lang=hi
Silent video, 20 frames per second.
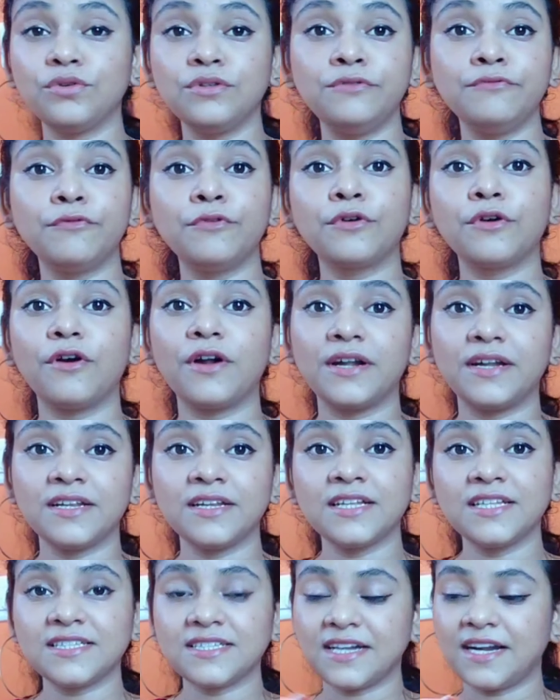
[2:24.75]
खुद वो
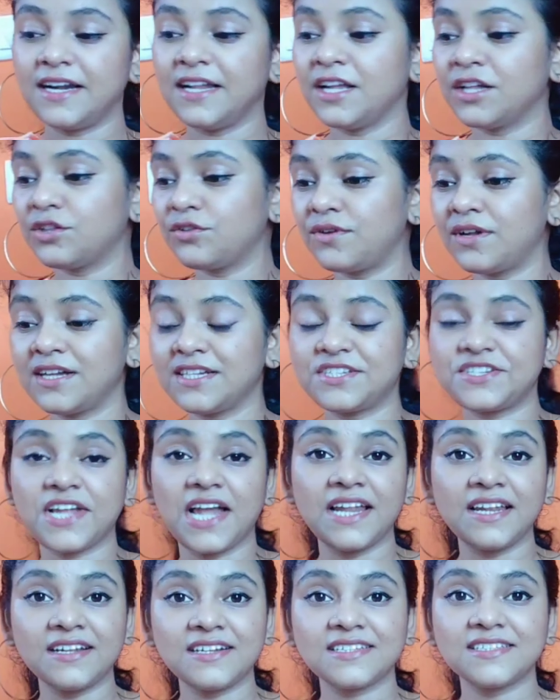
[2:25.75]
कॉटन की साड़ियाँ थोड़ा
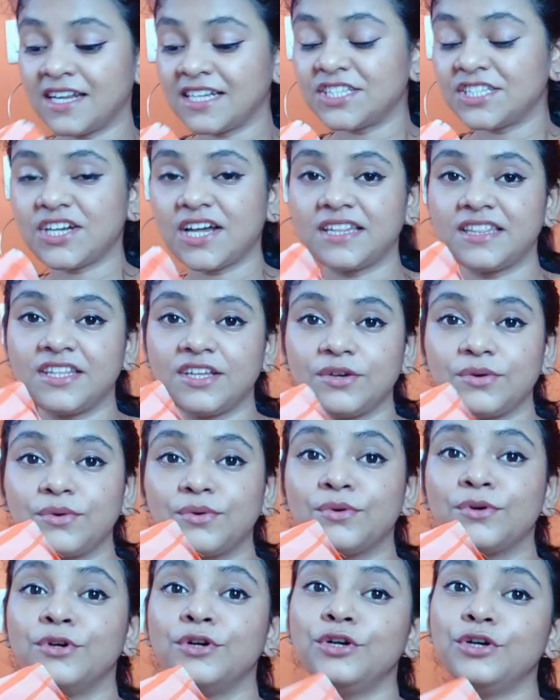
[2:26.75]
स्टाइल कर सक चाहते हो
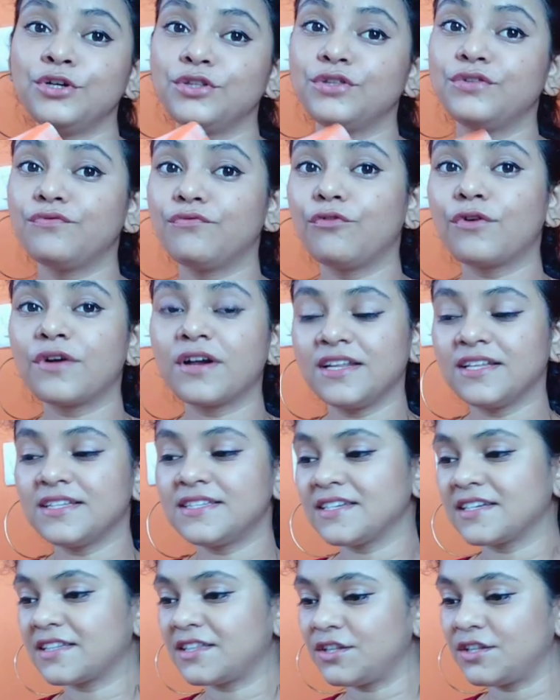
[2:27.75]
तो वो ख़रीद
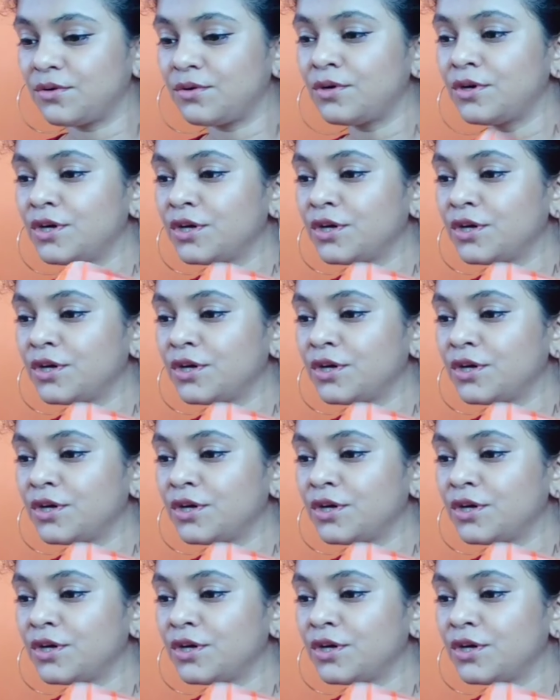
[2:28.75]
सकते हो